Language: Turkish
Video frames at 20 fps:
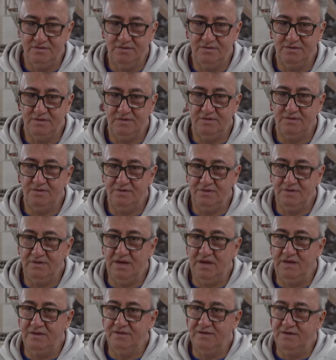E,
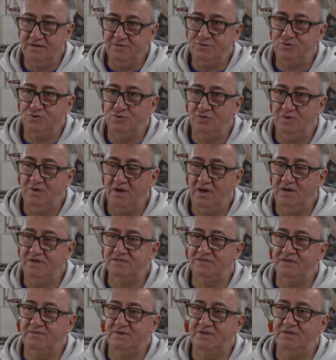yani Giresun aynı
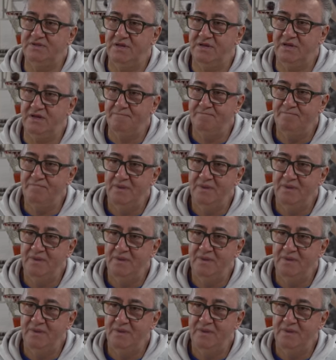zamanda